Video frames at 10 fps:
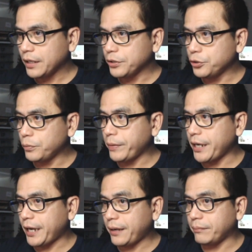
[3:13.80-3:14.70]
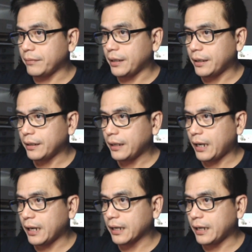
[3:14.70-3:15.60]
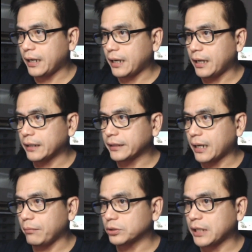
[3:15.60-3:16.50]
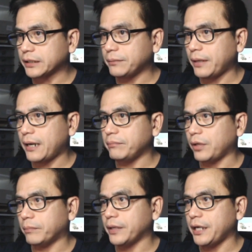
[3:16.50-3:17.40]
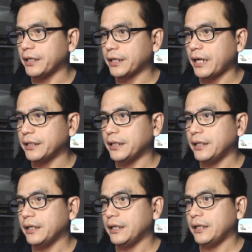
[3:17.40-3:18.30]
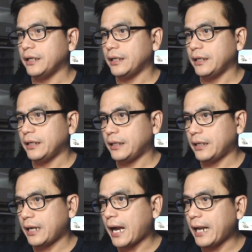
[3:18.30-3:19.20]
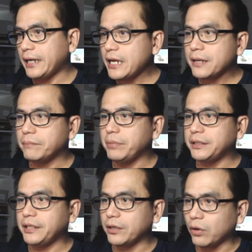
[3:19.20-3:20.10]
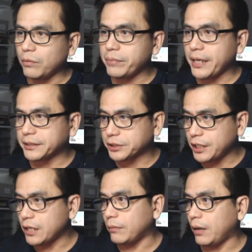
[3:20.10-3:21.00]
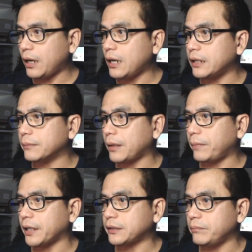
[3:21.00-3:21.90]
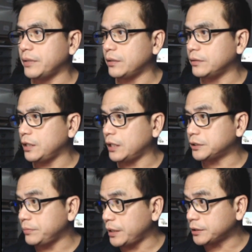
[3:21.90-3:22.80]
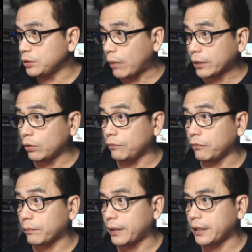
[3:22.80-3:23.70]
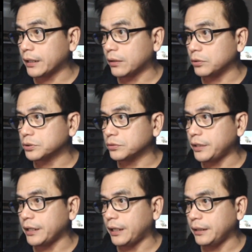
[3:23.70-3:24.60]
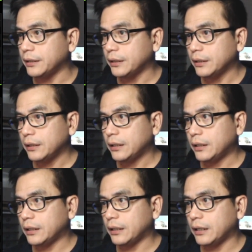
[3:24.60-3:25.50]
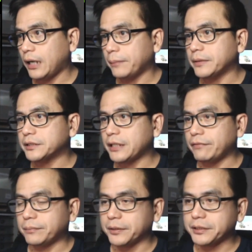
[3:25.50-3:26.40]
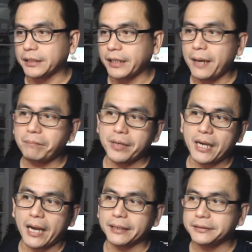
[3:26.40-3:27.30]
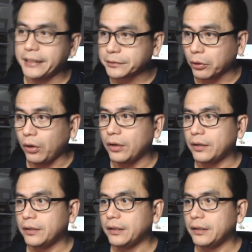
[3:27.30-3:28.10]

UPM ang uh, teka, most active pala. Top gainer yan. Ali, BDO, BSC. Aba, nagpapakita gila si BSC. 104 pala nag-close today, ha? Uh, ah, up ng 7%. MPI, dito.